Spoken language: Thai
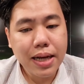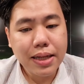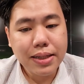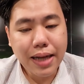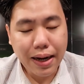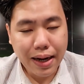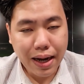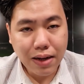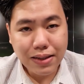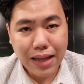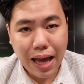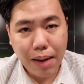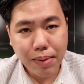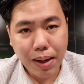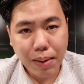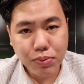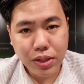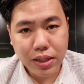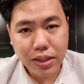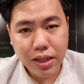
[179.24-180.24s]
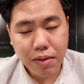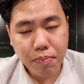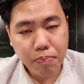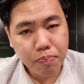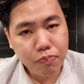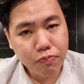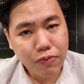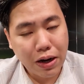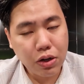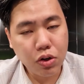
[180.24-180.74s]
อย่างไรก็ตามครับสิ่งที่
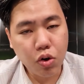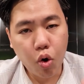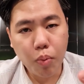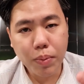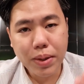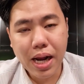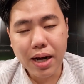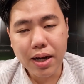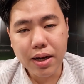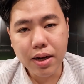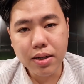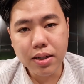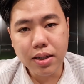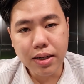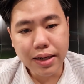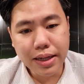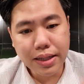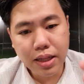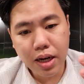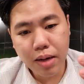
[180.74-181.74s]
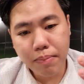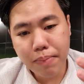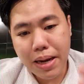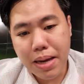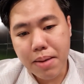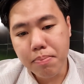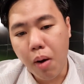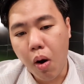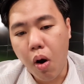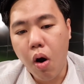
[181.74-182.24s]
ฟันธงไม่ได้เลยก็คือลินเดเลฟไม่
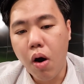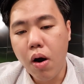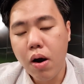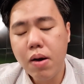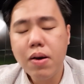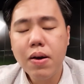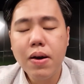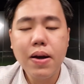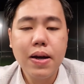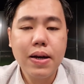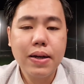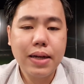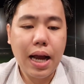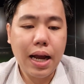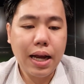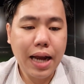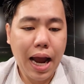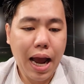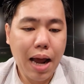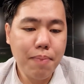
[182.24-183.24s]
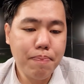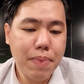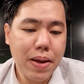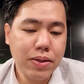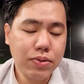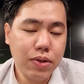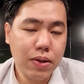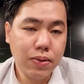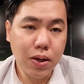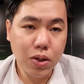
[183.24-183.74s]
เหมาะกับการเป็น
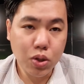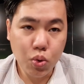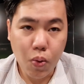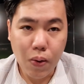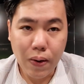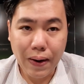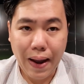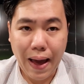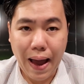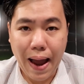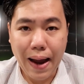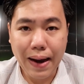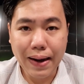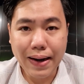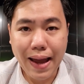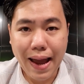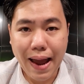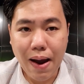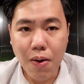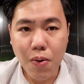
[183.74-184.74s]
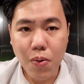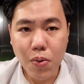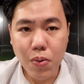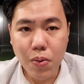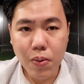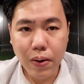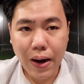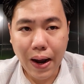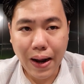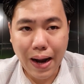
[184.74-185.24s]
เซนเตอร์ตัวกลางแล้ว
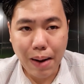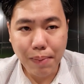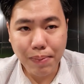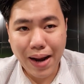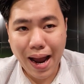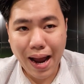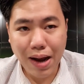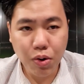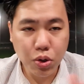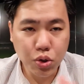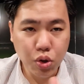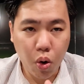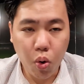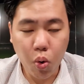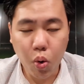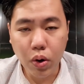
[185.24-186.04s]
ขณะพางด้วย2